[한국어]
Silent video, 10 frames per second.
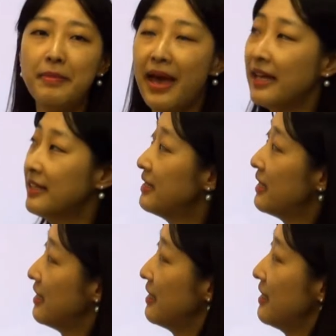
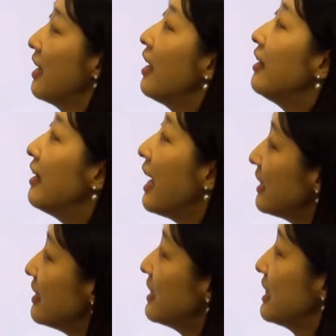pandas
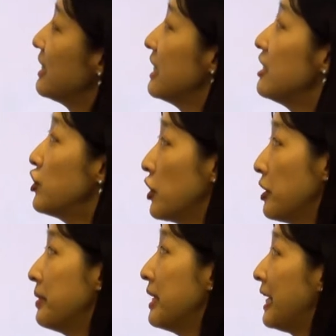landed in
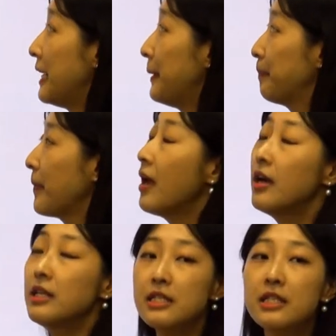Germany.
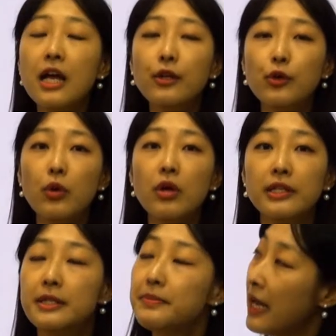지난 6월
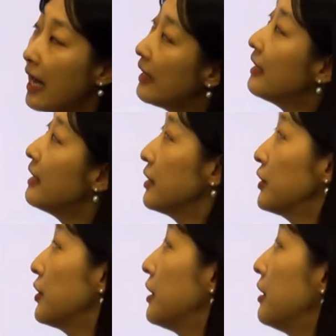24일에
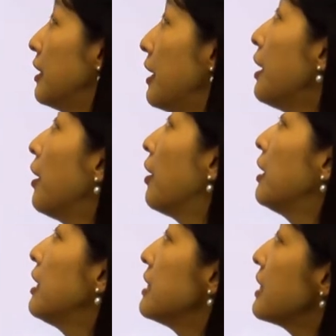있었던 일인데요.
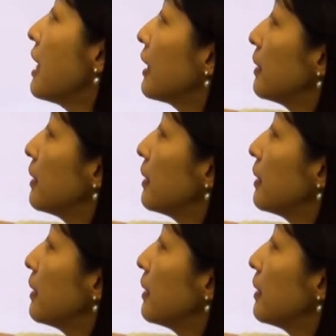자,